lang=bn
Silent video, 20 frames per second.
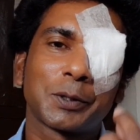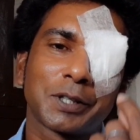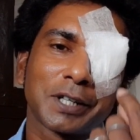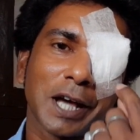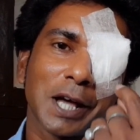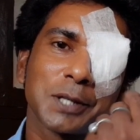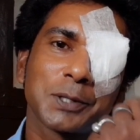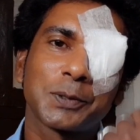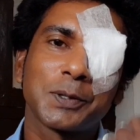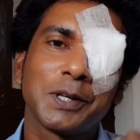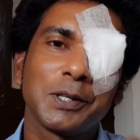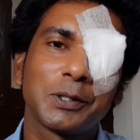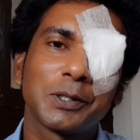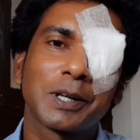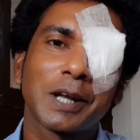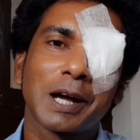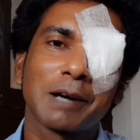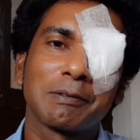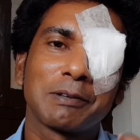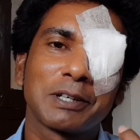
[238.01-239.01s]
টাচ করলেই তো
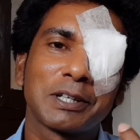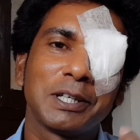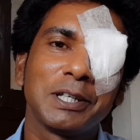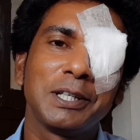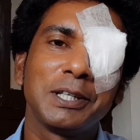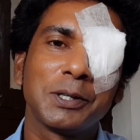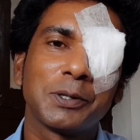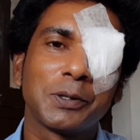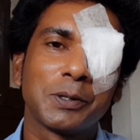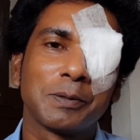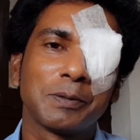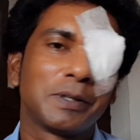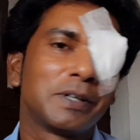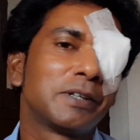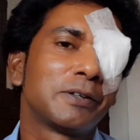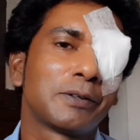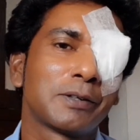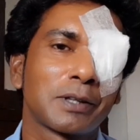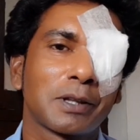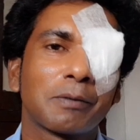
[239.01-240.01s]
লাগবে কী দিয়ে করবে
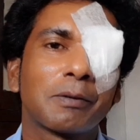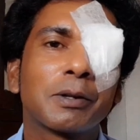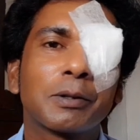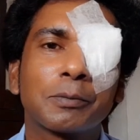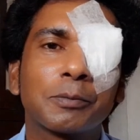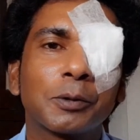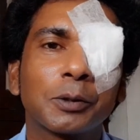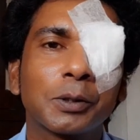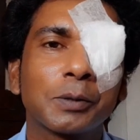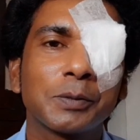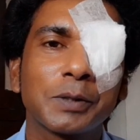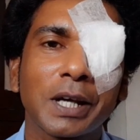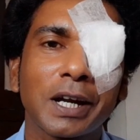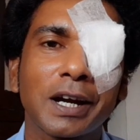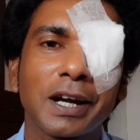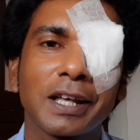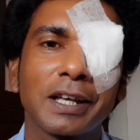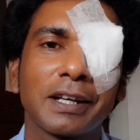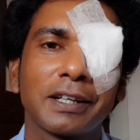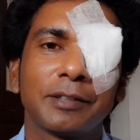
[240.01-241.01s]
ওটা আমার তো প্রথম জানা
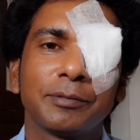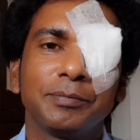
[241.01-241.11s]
নেই